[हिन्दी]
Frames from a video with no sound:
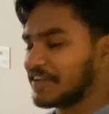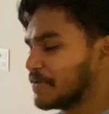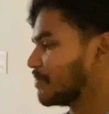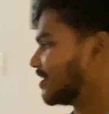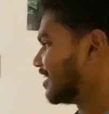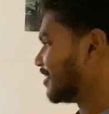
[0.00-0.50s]
नहीं
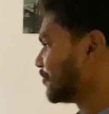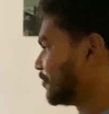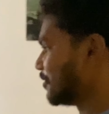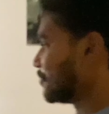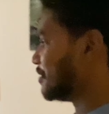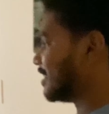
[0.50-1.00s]
बने हैं
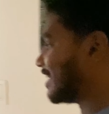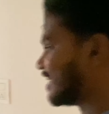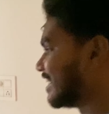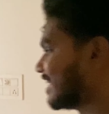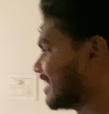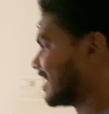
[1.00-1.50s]
फिर भी
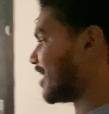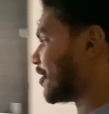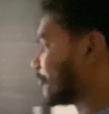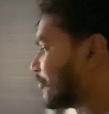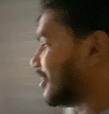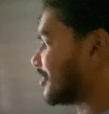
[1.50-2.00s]

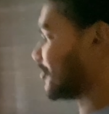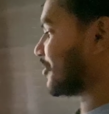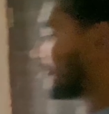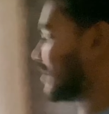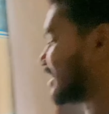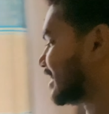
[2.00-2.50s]
आपने तो
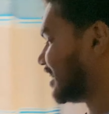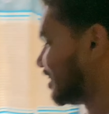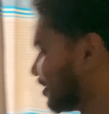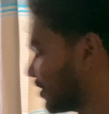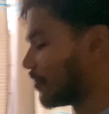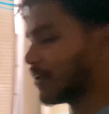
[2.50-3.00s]
इनको ऐसे ही
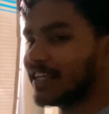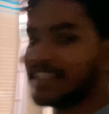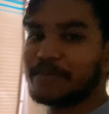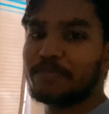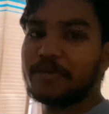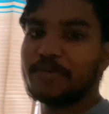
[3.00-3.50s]
देखा होगा
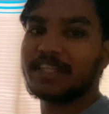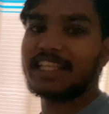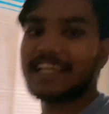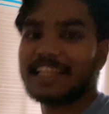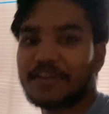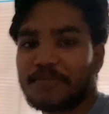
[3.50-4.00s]
जब भी उठते
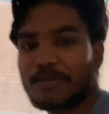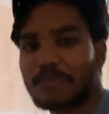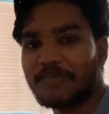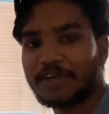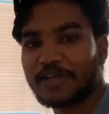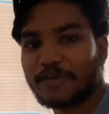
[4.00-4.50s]
हैं तभी मैं
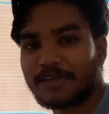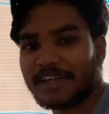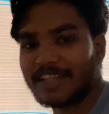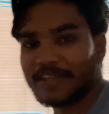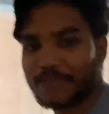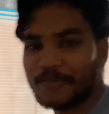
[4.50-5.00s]
वीडियो
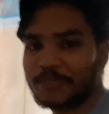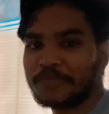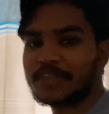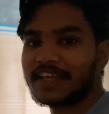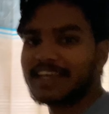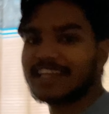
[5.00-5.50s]
बनाता
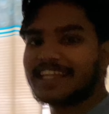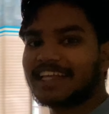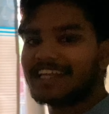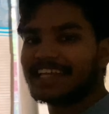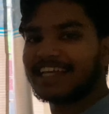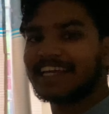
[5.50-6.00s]

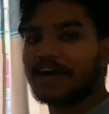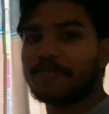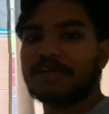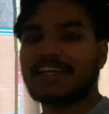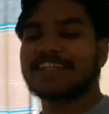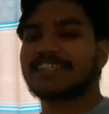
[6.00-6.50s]
हूँ
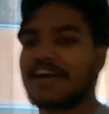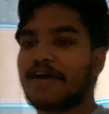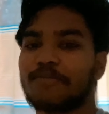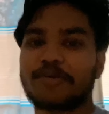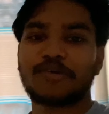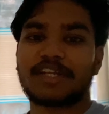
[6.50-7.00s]
अभी ये
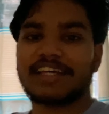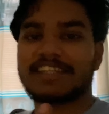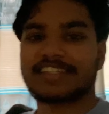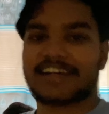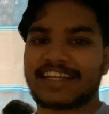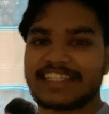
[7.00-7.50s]
शाम को उठे हैं
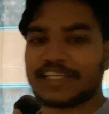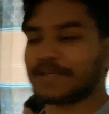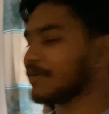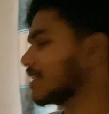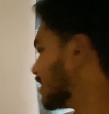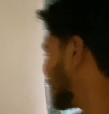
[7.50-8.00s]
साढ़े छः बजे